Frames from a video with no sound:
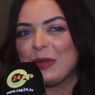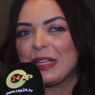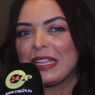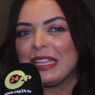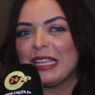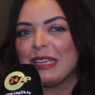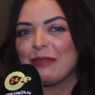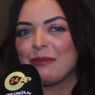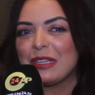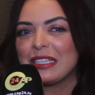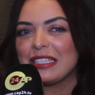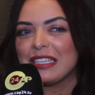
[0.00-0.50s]
هاد
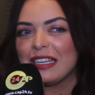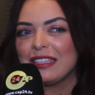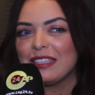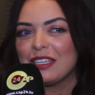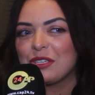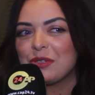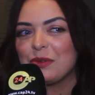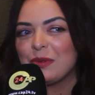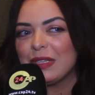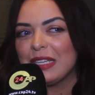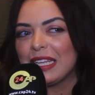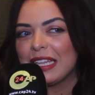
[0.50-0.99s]
الايامات هذا
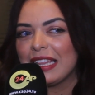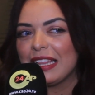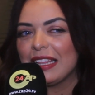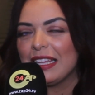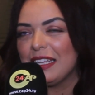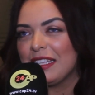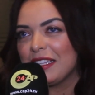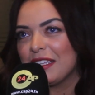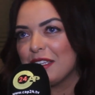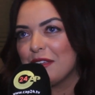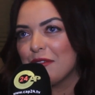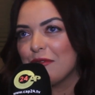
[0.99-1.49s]
شويه طلع
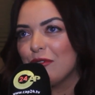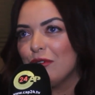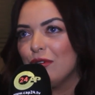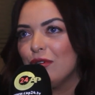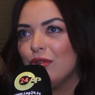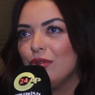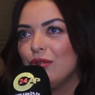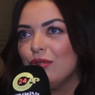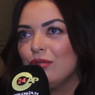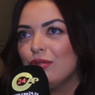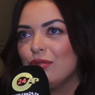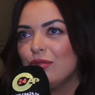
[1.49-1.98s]
النيفو
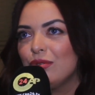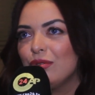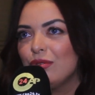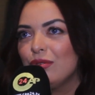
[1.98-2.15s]
و